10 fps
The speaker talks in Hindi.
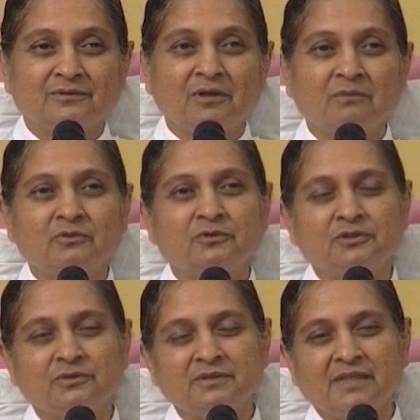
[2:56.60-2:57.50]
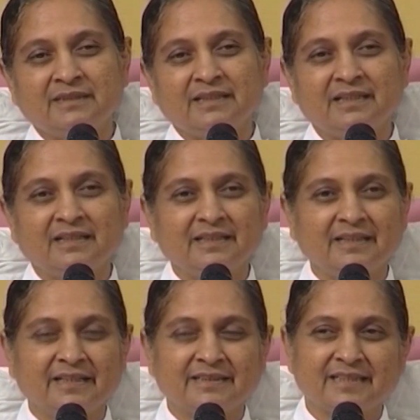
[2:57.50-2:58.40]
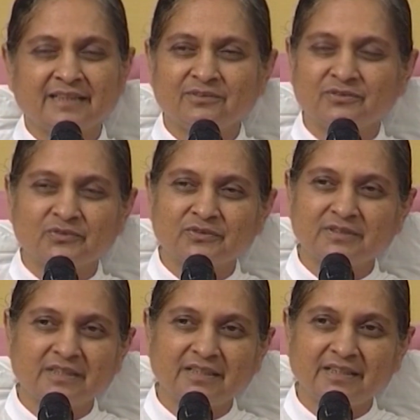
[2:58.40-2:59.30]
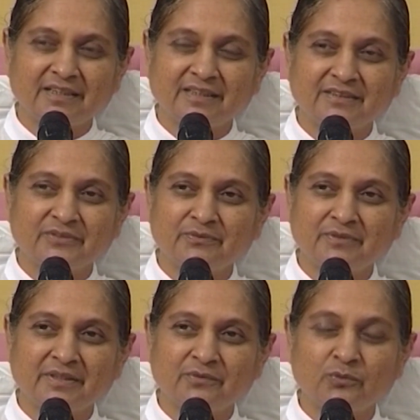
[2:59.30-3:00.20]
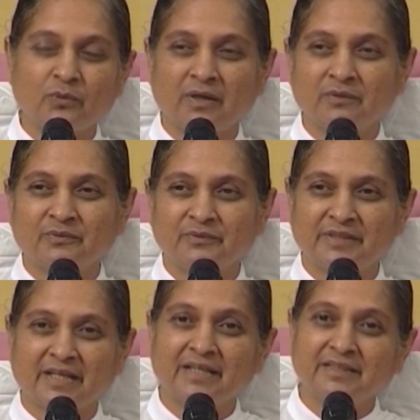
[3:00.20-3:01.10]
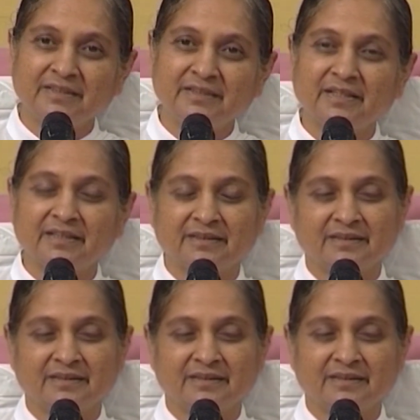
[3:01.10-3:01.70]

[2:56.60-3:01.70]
तो हम खुश हो जाते हैं लेकिन ऐसा तो सोचते नहीं कि जो भी हुआ हो न्याय ही है